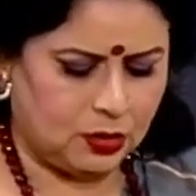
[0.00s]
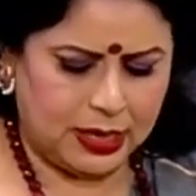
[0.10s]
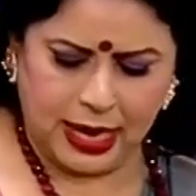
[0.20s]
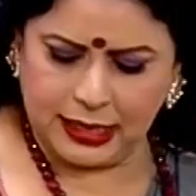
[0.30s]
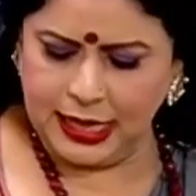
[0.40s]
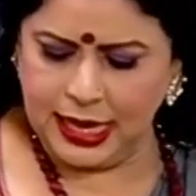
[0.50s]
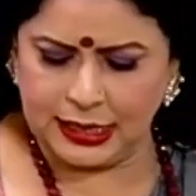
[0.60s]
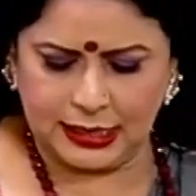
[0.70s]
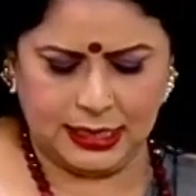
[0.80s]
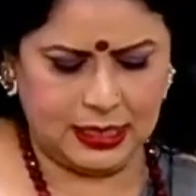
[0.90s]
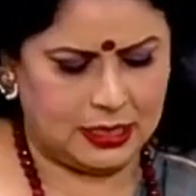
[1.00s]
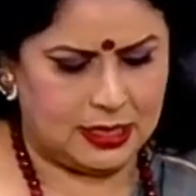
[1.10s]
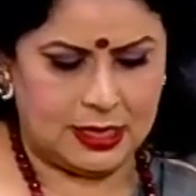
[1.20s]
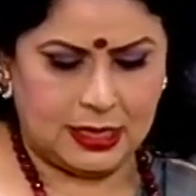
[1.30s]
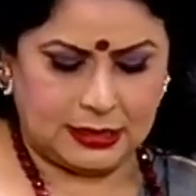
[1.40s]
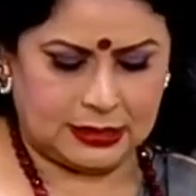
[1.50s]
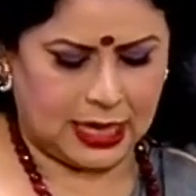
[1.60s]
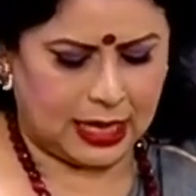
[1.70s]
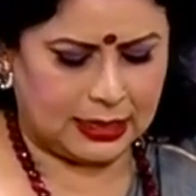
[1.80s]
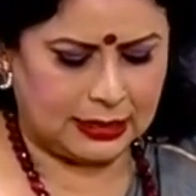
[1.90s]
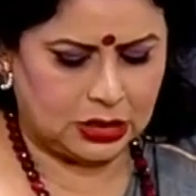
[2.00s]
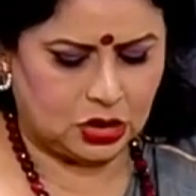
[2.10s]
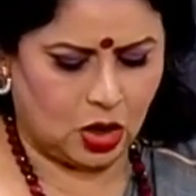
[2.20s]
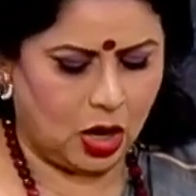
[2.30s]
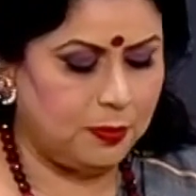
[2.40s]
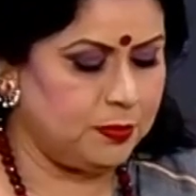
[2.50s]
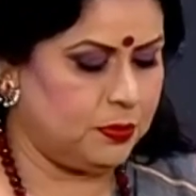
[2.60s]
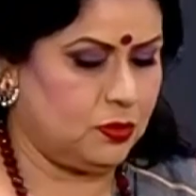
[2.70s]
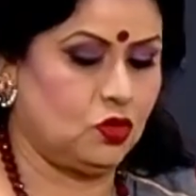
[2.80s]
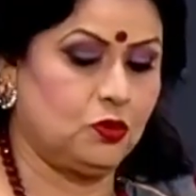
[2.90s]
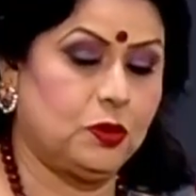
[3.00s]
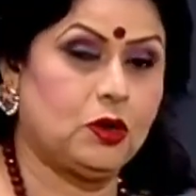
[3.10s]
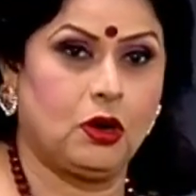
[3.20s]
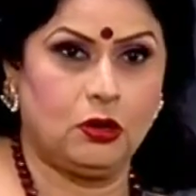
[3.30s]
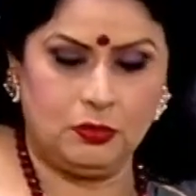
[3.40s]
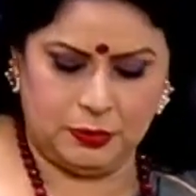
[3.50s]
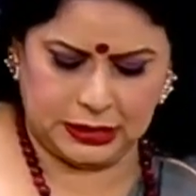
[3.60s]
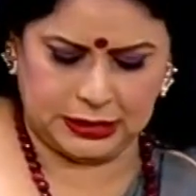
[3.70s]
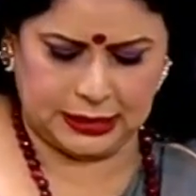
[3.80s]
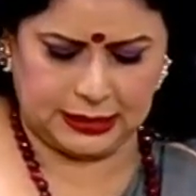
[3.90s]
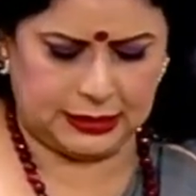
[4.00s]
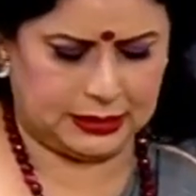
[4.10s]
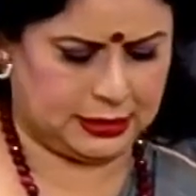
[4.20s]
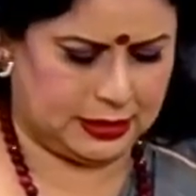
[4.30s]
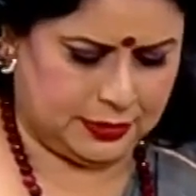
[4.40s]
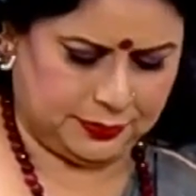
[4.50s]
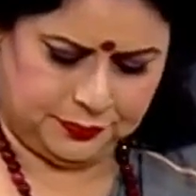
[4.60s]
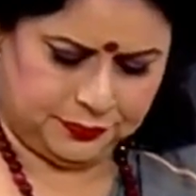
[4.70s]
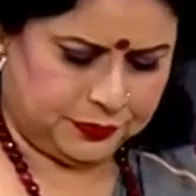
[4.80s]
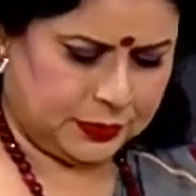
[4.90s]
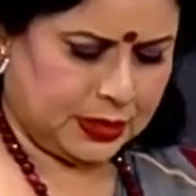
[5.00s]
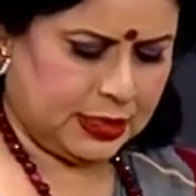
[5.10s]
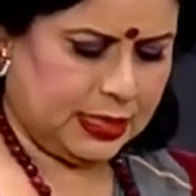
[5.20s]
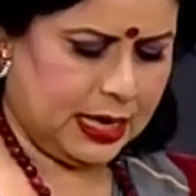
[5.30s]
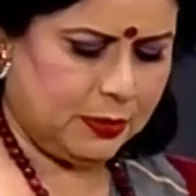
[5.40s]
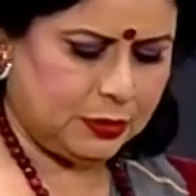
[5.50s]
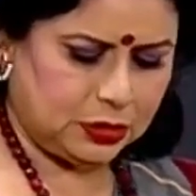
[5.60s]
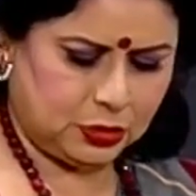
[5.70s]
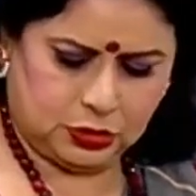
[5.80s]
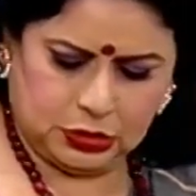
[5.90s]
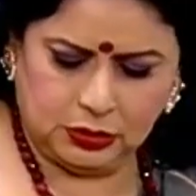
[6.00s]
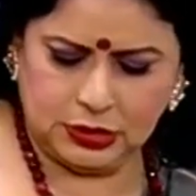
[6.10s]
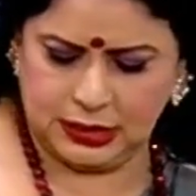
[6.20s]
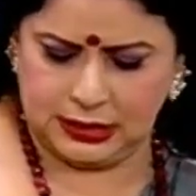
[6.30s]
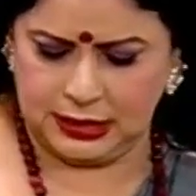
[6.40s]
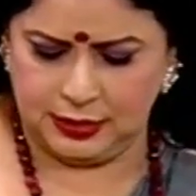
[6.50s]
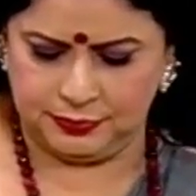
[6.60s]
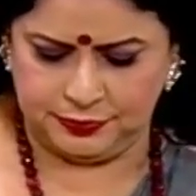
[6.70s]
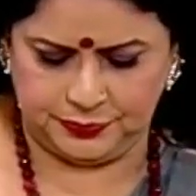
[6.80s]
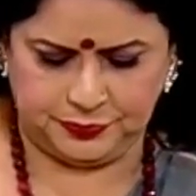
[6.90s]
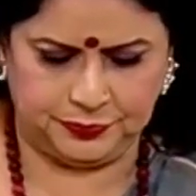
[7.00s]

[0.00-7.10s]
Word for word: এখন একে একে সালাদের সব উপকরণ মিশিয়ে দিচ্ছি লেমন জুসটাও দিয়ে দিলাম